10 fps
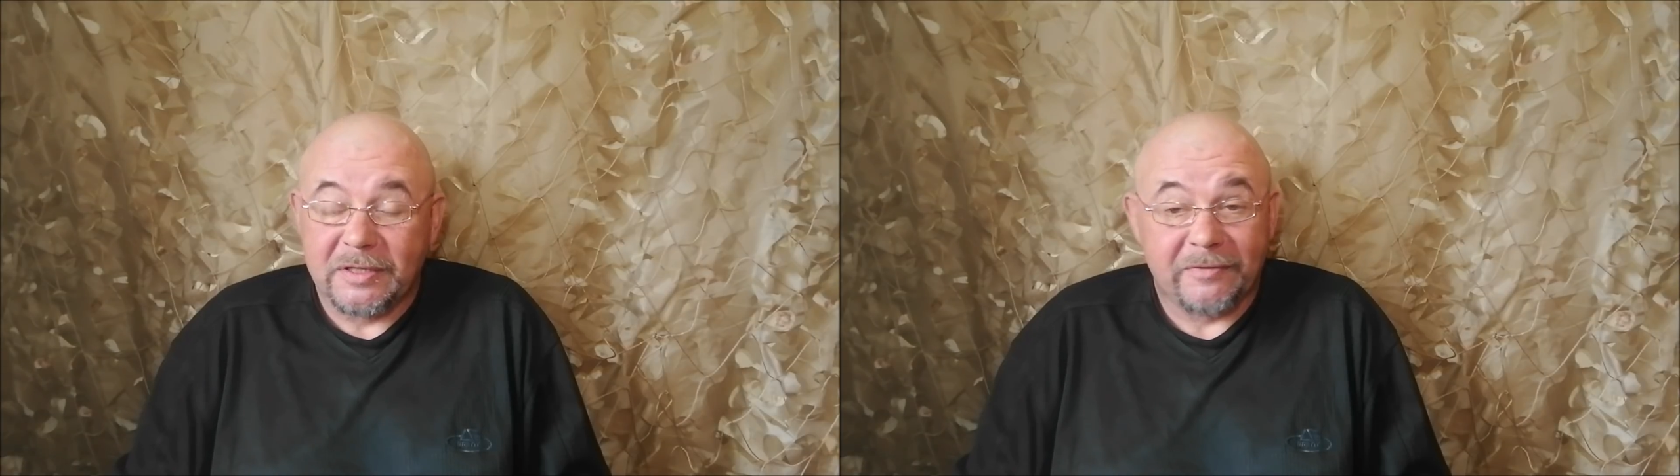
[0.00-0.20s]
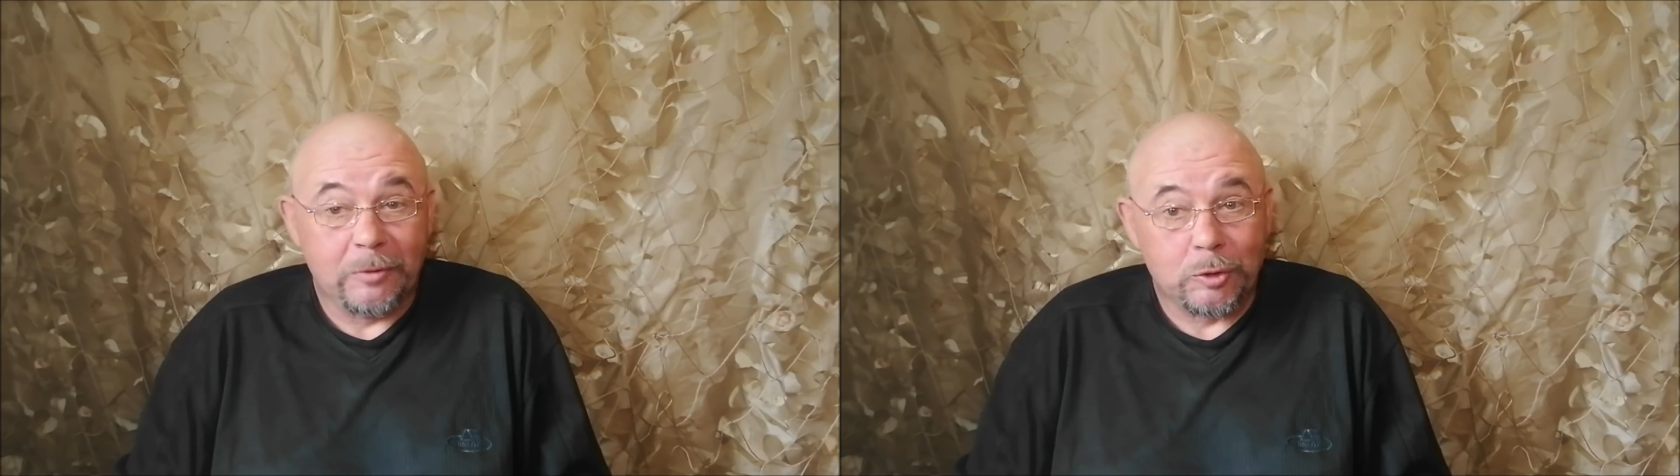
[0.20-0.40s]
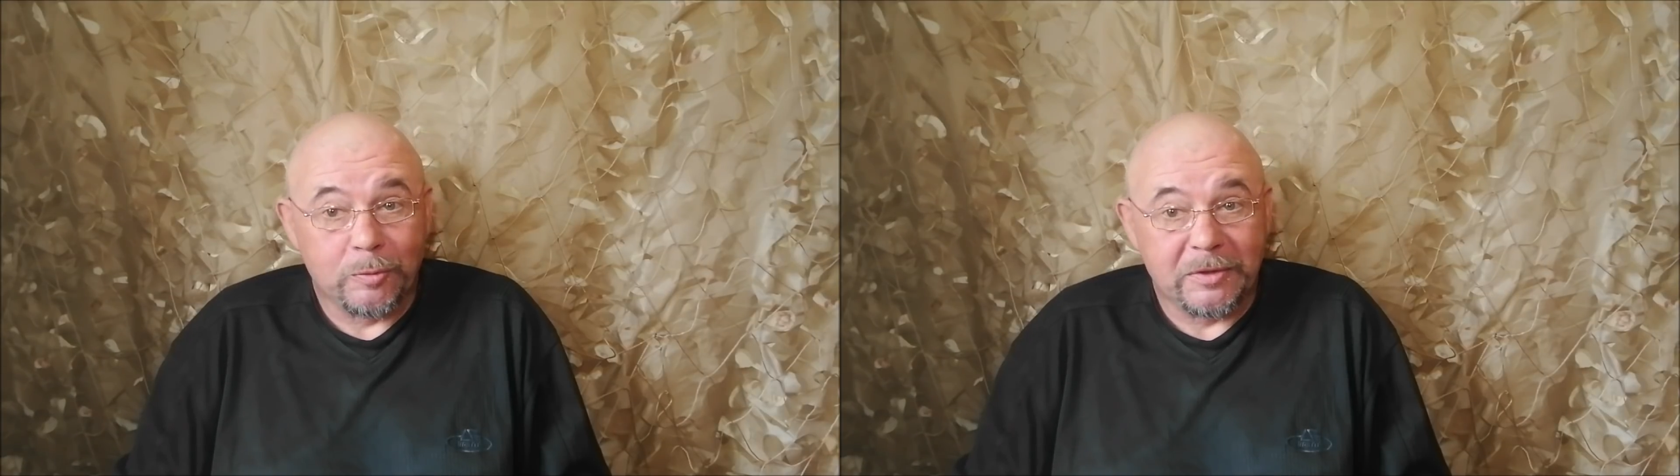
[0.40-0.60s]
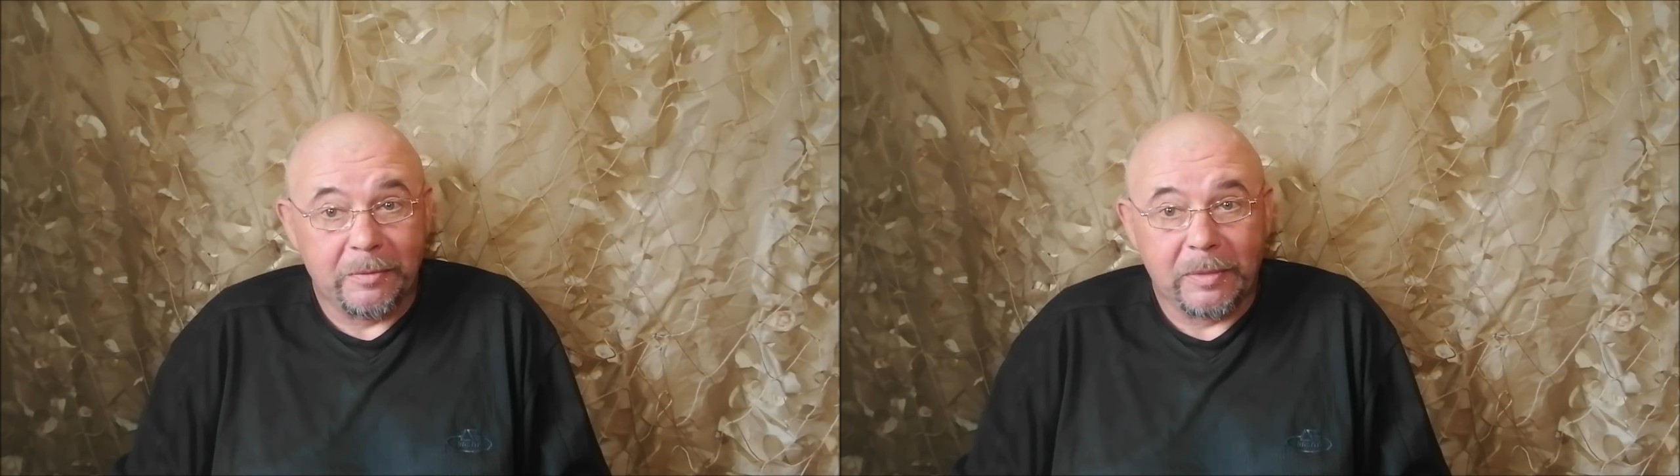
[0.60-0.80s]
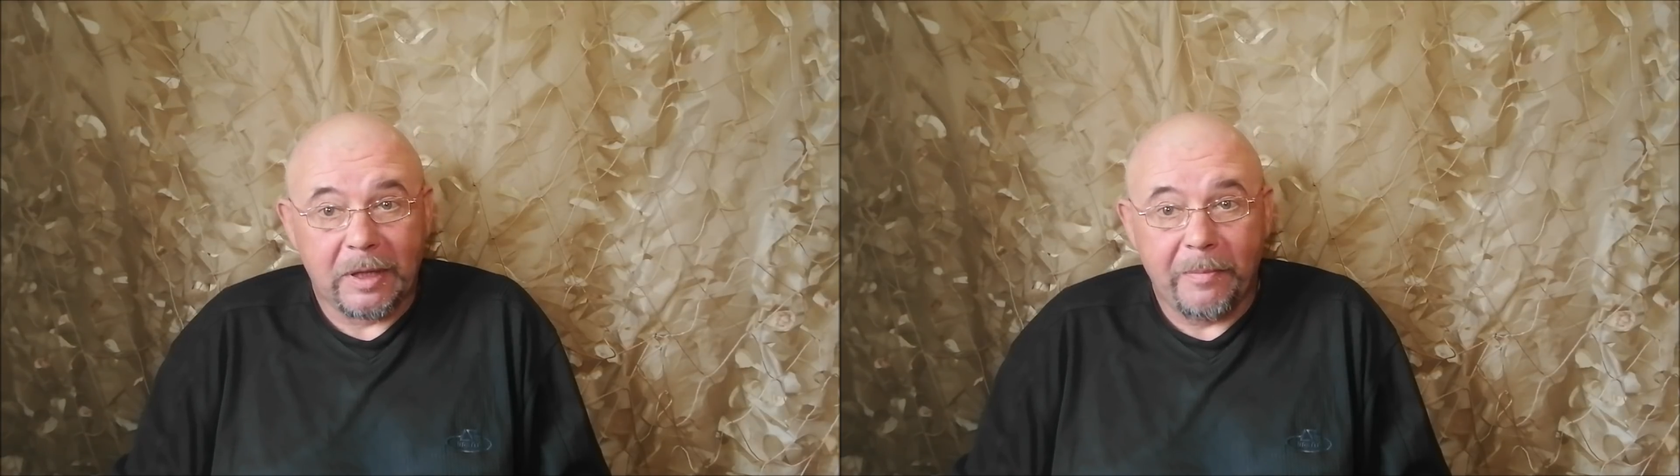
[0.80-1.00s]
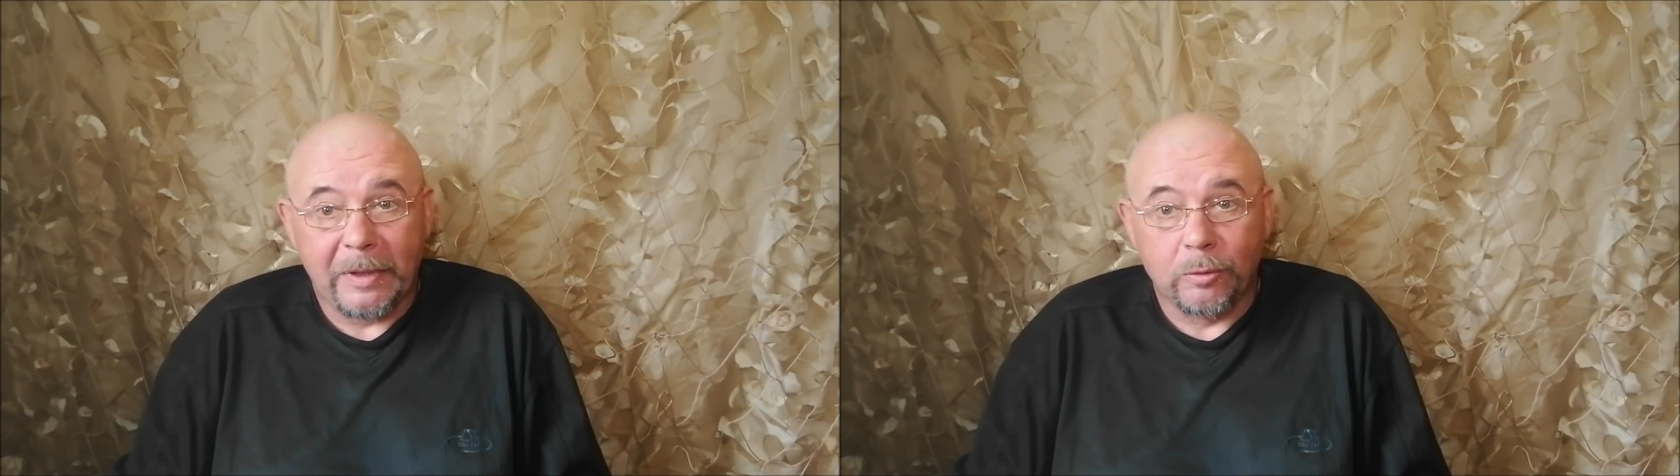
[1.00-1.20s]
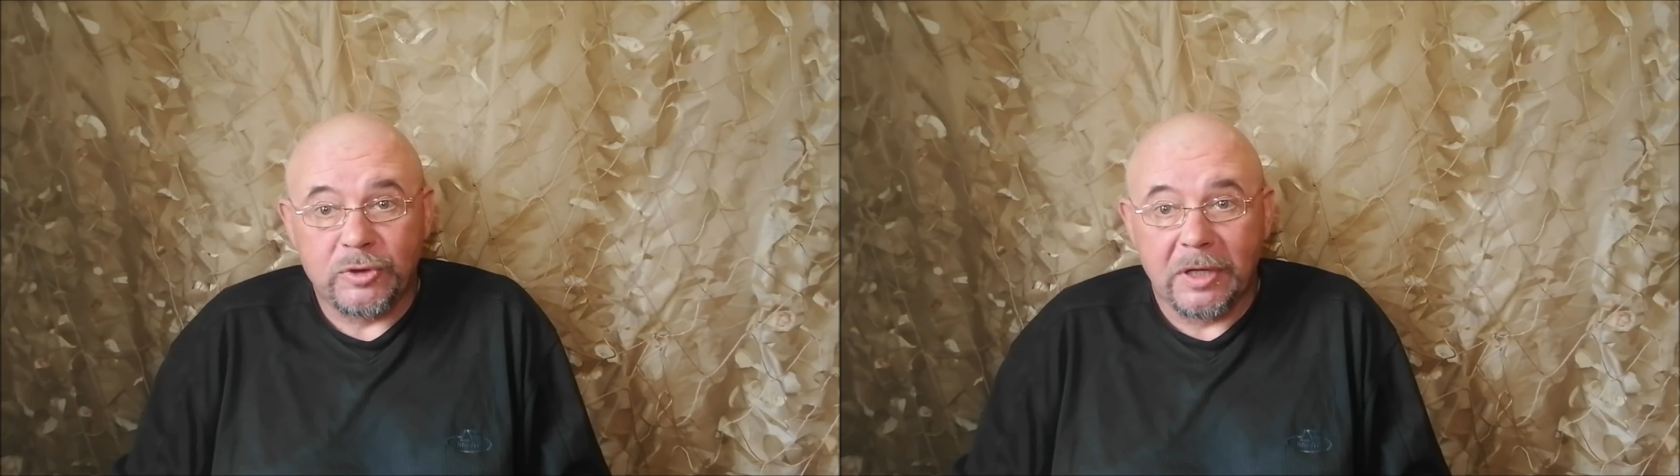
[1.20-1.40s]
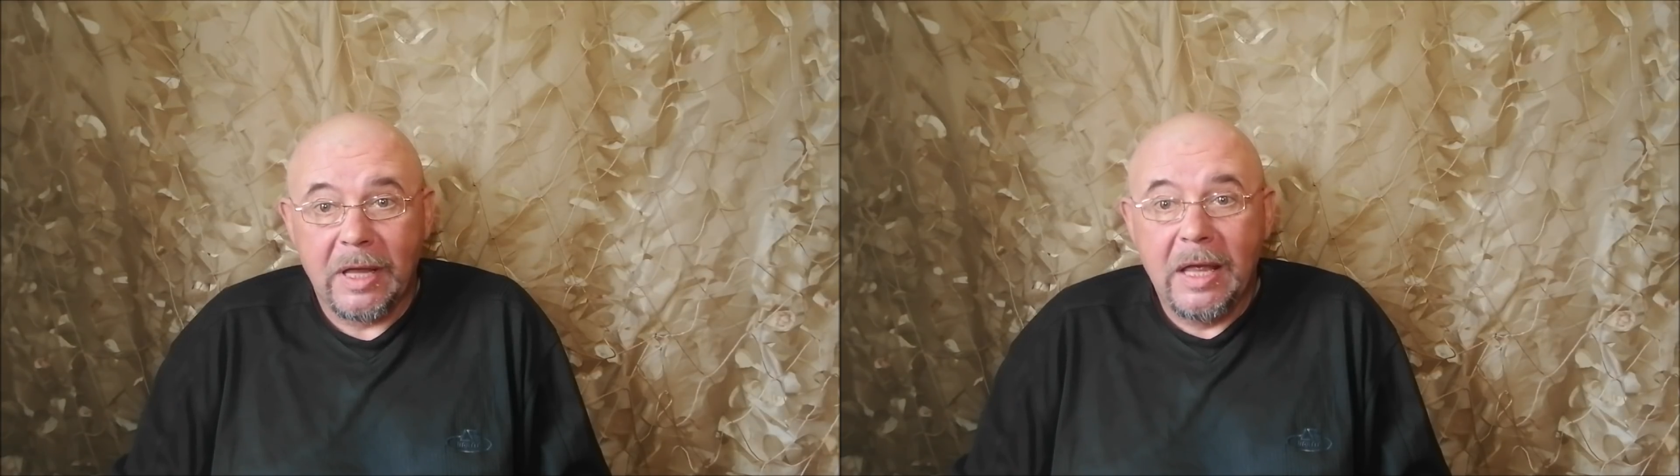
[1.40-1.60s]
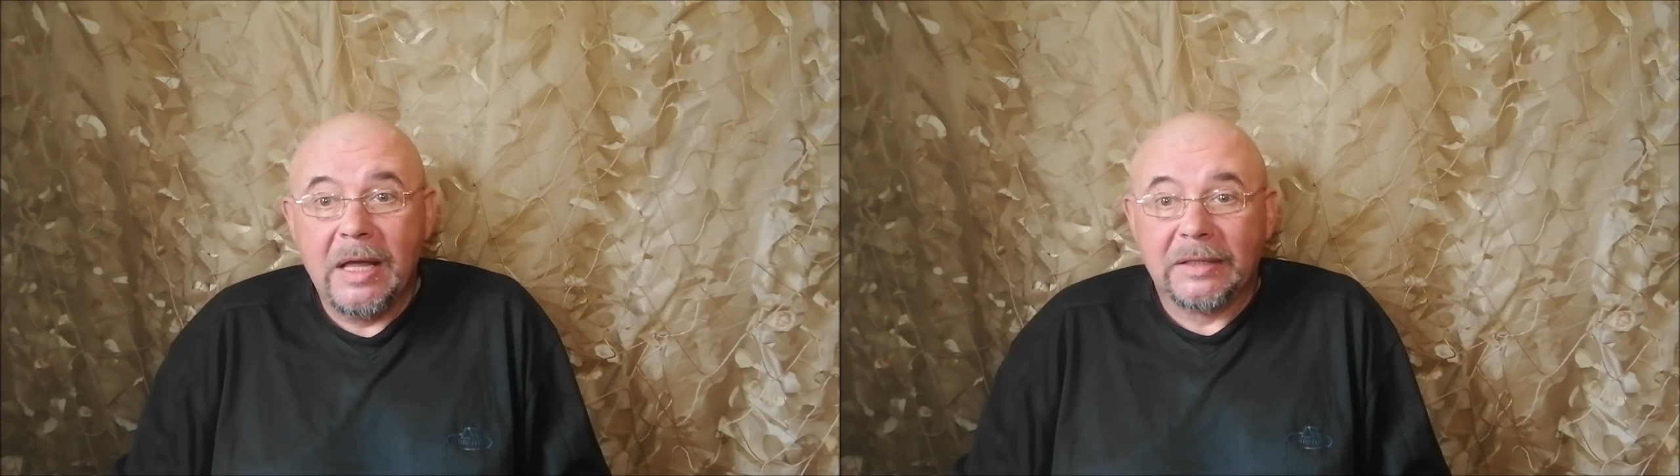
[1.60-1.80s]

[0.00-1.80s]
за свое собственное благополучие.